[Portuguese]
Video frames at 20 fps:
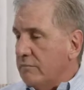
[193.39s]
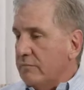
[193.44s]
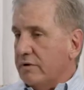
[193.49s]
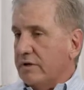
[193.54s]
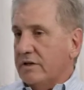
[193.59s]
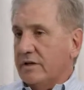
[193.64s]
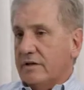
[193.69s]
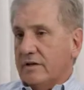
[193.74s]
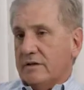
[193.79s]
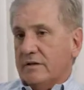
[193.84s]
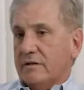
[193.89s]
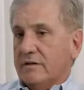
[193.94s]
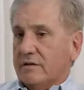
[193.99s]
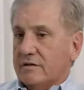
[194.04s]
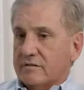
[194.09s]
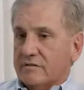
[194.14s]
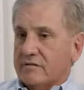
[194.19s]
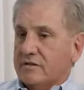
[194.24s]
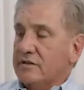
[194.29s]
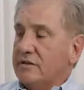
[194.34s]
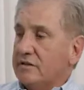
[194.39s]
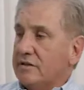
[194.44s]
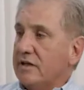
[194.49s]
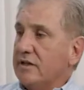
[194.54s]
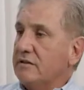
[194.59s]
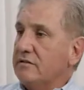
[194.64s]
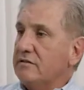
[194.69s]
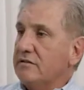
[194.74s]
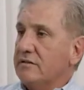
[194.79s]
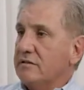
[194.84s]
Porque se
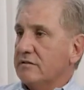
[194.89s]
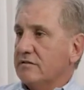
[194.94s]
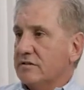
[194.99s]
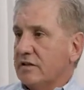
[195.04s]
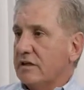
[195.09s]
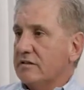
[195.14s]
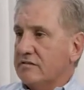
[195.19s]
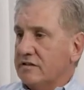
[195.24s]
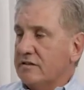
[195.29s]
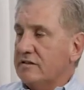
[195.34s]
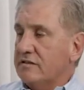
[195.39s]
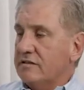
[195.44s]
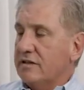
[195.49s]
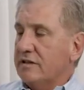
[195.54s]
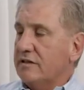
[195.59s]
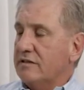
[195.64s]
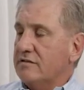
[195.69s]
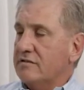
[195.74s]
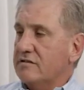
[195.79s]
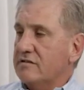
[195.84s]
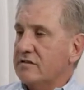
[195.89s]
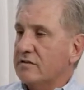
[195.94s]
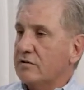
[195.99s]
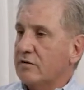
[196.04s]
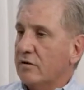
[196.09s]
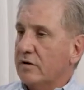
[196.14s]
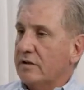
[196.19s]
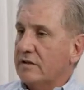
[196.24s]
entende, já se entende, se,